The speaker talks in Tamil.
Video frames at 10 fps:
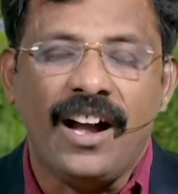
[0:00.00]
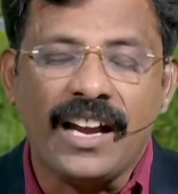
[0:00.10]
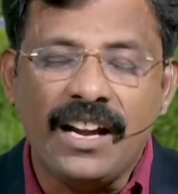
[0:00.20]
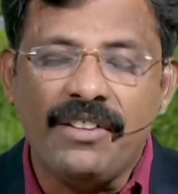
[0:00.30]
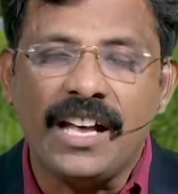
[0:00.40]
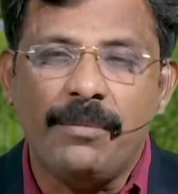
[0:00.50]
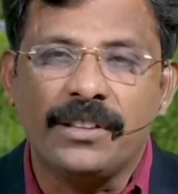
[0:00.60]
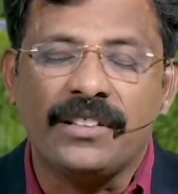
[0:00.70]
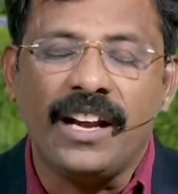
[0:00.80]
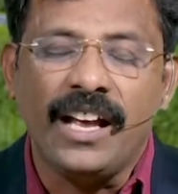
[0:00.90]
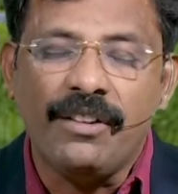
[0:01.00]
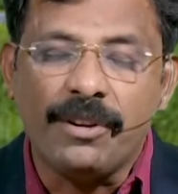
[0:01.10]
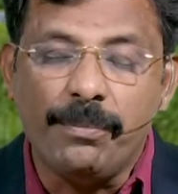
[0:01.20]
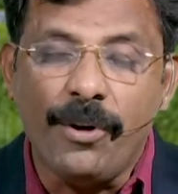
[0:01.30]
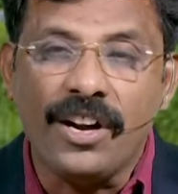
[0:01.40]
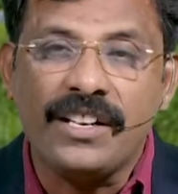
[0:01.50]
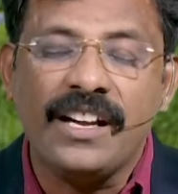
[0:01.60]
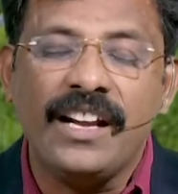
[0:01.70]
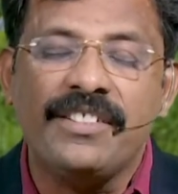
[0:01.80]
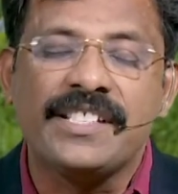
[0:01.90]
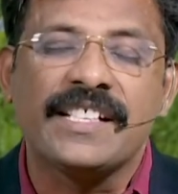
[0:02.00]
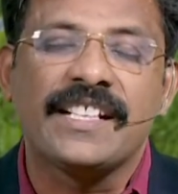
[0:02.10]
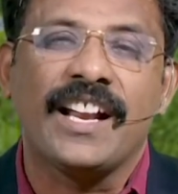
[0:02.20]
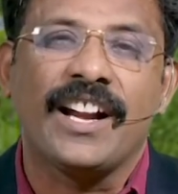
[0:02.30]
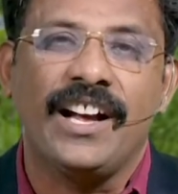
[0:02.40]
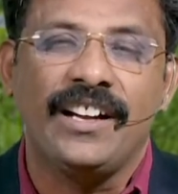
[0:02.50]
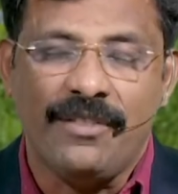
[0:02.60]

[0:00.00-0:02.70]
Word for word: ஆங்கில வேதாமத்தில் அவர் பாட்டிலில் வச்சிருக்கிறாராம்